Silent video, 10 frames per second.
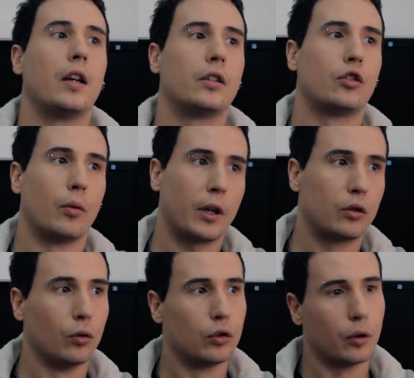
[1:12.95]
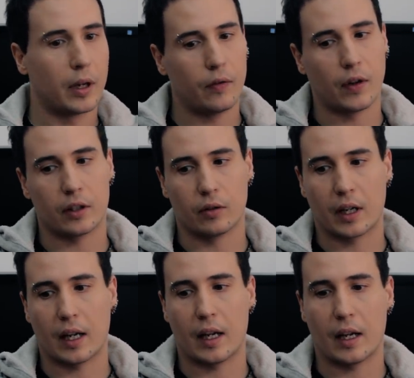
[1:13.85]
soprattutto per il fatto
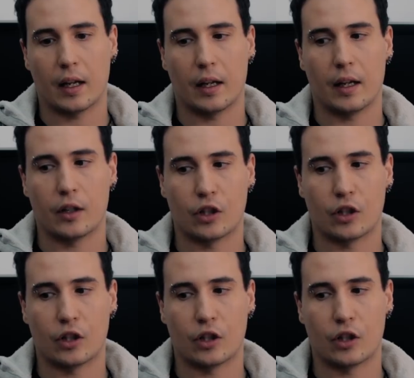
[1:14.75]
che eh,